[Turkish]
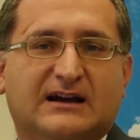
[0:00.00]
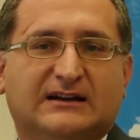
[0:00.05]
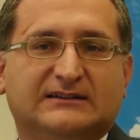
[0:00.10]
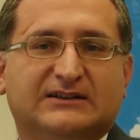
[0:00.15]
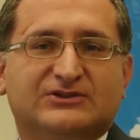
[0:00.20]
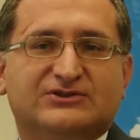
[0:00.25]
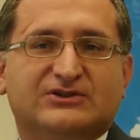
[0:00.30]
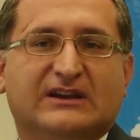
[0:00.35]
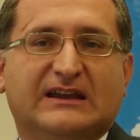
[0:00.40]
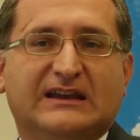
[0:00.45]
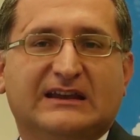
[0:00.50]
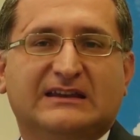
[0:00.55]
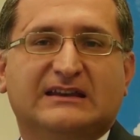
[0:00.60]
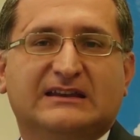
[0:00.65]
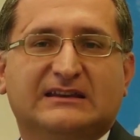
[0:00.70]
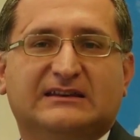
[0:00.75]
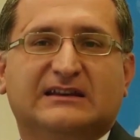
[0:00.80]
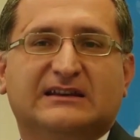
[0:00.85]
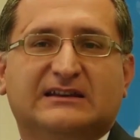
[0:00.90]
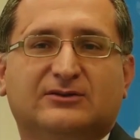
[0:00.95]
Sadece
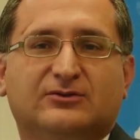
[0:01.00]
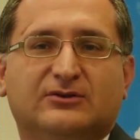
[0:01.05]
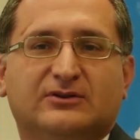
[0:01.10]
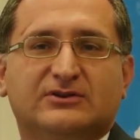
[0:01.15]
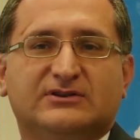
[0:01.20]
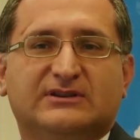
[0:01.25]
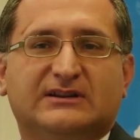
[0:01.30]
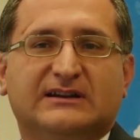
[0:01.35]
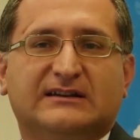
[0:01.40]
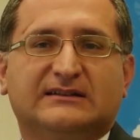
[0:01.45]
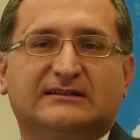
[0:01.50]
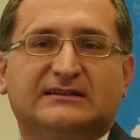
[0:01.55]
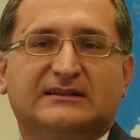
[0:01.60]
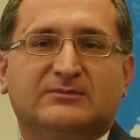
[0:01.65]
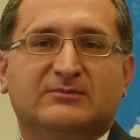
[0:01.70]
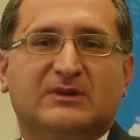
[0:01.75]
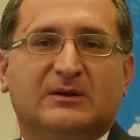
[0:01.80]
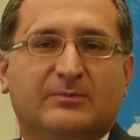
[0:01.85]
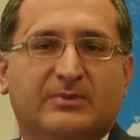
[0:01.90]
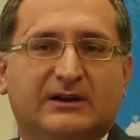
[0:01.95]
en iyi teknolojilere
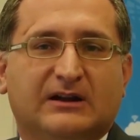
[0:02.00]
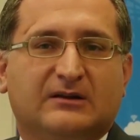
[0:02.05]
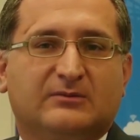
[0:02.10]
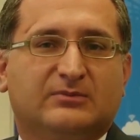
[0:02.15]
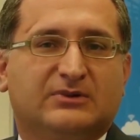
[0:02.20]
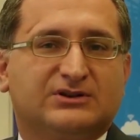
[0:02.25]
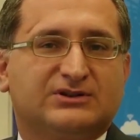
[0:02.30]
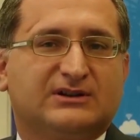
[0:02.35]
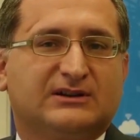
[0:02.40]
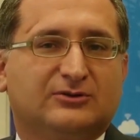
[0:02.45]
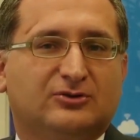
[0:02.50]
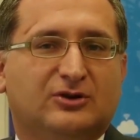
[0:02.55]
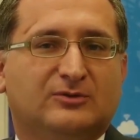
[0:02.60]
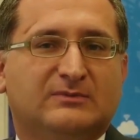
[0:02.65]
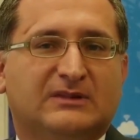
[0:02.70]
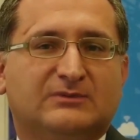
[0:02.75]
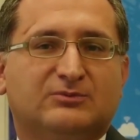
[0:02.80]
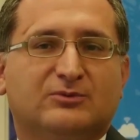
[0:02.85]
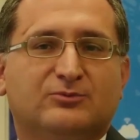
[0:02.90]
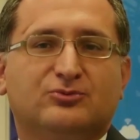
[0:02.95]
yatırım yaparak
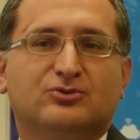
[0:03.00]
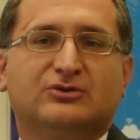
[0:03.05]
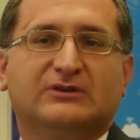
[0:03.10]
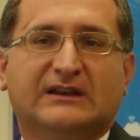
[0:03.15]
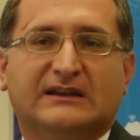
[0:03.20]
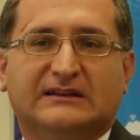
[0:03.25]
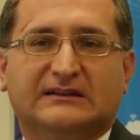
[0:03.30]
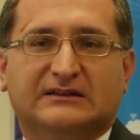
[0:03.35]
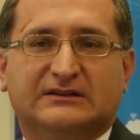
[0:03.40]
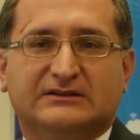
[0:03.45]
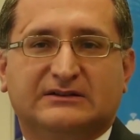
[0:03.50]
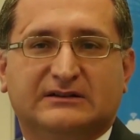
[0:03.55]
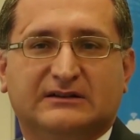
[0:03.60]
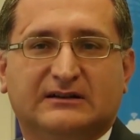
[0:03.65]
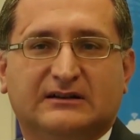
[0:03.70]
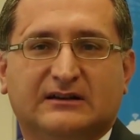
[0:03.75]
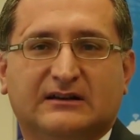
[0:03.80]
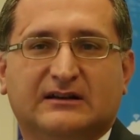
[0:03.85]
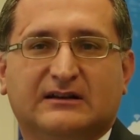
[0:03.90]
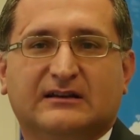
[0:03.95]
başarılı olmak mümkün değildir.